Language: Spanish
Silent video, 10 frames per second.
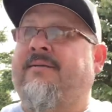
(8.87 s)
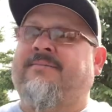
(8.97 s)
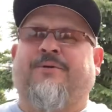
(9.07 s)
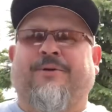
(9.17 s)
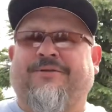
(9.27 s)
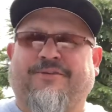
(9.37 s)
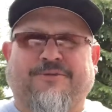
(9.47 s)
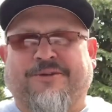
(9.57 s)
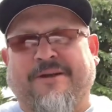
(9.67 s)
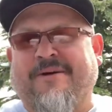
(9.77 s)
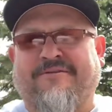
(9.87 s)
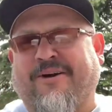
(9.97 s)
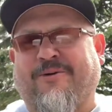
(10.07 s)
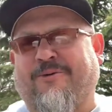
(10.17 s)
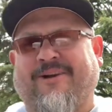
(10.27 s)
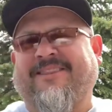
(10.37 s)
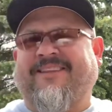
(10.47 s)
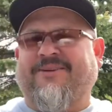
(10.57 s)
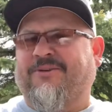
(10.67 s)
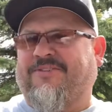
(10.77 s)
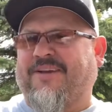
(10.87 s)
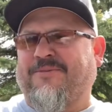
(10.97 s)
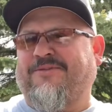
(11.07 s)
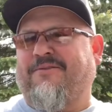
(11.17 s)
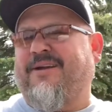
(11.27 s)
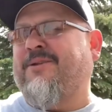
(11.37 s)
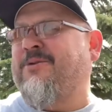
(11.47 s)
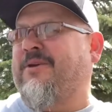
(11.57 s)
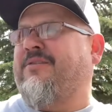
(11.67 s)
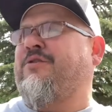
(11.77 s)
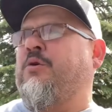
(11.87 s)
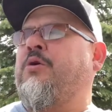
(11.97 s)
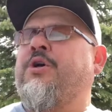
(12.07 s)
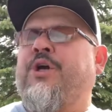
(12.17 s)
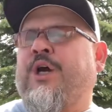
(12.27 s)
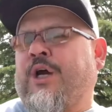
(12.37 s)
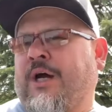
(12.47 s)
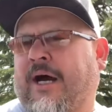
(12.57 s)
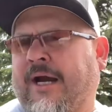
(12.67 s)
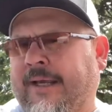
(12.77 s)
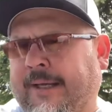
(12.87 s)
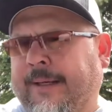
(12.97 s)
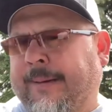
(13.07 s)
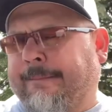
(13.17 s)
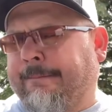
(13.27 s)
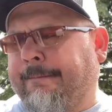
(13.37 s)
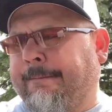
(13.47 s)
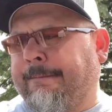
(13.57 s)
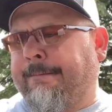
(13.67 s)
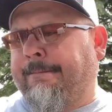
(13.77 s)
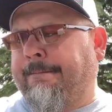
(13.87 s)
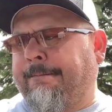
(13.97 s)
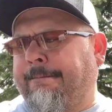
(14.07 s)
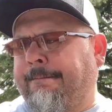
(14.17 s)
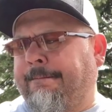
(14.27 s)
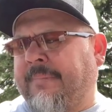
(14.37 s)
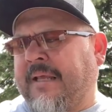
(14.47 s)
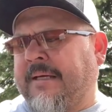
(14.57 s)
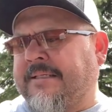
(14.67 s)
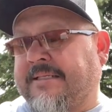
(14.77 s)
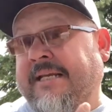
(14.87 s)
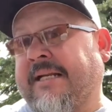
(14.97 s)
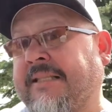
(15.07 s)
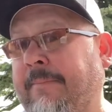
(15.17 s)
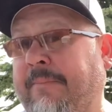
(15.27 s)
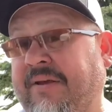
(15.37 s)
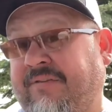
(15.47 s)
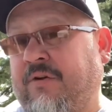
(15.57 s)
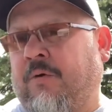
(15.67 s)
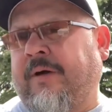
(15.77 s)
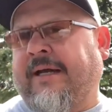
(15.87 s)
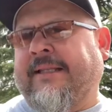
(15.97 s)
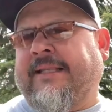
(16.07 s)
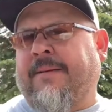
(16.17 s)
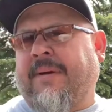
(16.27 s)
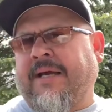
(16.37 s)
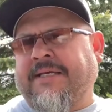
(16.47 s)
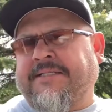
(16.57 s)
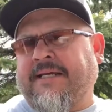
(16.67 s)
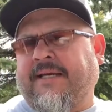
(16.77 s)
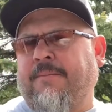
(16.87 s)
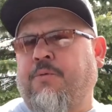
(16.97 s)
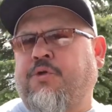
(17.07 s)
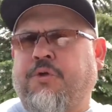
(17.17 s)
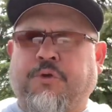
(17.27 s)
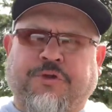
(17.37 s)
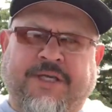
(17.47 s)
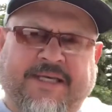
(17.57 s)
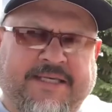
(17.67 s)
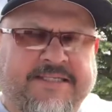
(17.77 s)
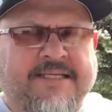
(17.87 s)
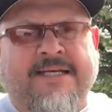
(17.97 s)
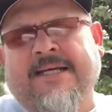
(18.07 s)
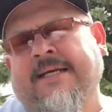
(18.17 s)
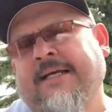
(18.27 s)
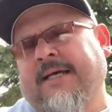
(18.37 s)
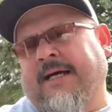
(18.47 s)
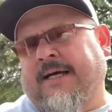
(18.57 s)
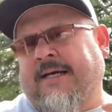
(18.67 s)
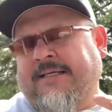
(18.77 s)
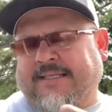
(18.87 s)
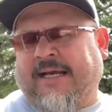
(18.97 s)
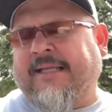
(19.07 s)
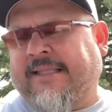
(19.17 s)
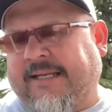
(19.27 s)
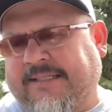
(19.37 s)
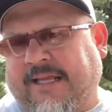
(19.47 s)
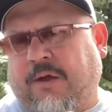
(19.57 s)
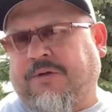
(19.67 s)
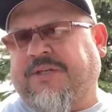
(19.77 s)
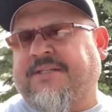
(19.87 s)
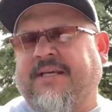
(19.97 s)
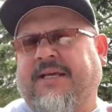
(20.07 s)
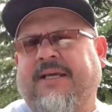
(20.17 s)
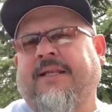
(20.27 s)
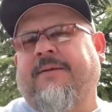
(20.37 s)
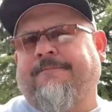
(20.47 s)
Bueno, este es un tema recurrente, ¿no? Seguimos hablando de esto. Hay cierta pasión en el tema y sé que muchos de ustedes ah, están interesados en seguir